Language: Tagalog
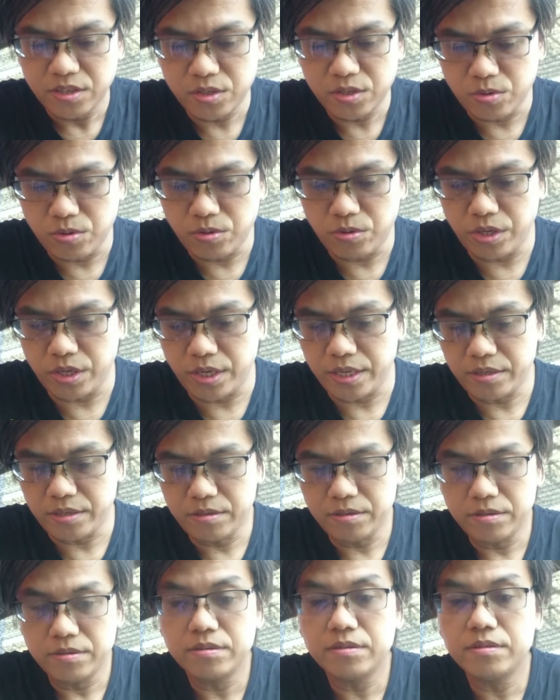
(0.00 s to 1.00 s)
So, yan.
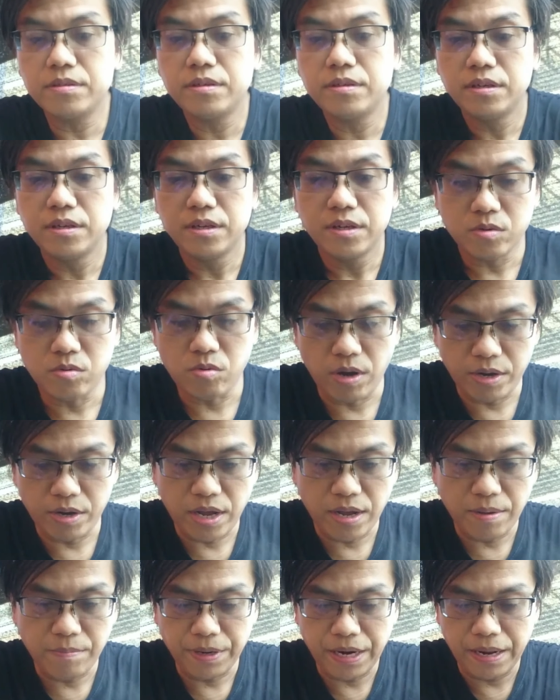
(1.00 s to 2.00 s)
Kung
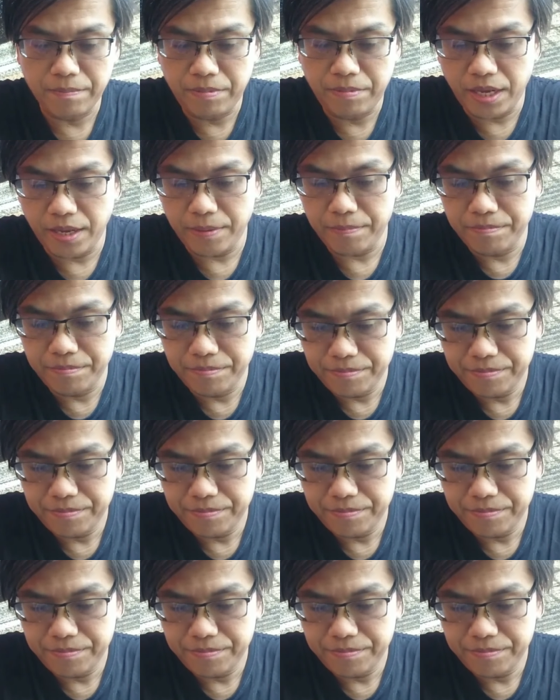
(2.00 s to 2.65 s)
ano ang problem.